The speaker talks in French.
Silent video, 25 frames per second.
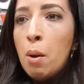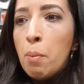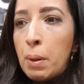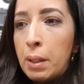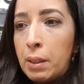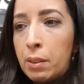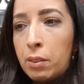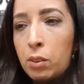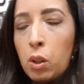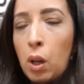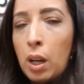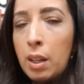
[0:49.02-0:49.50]

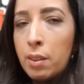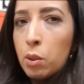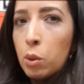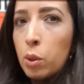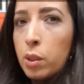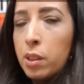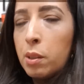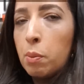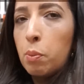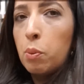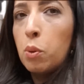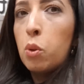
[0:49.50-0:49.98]
Parce qu'elles se
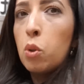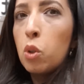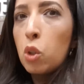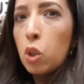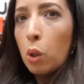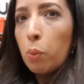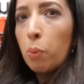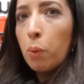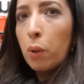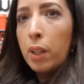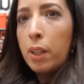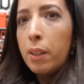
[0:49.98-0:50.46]
disputent
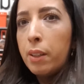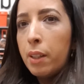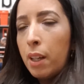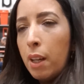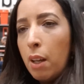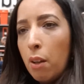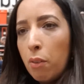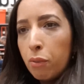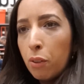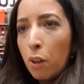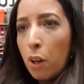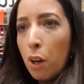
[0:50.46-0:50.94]
toujours pour les
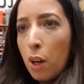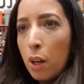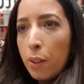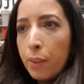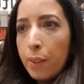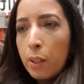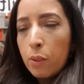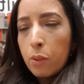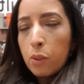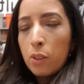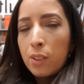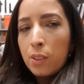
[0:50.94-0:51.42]

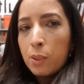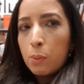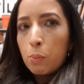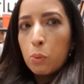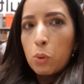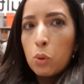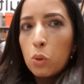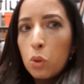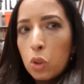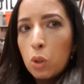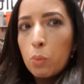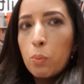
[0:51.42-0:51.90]
téléphones, elles se
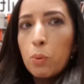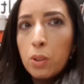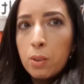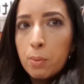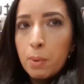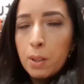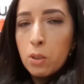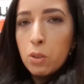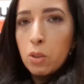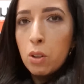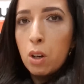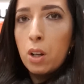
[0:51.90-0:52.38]
disputent toujours pour
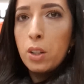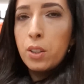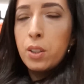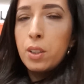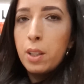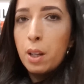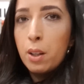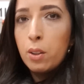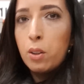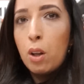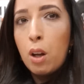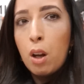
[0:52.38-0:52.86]
se mettre sur
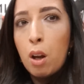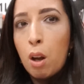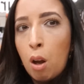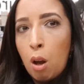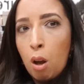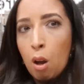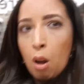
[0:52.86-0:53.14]
l'ordinateur.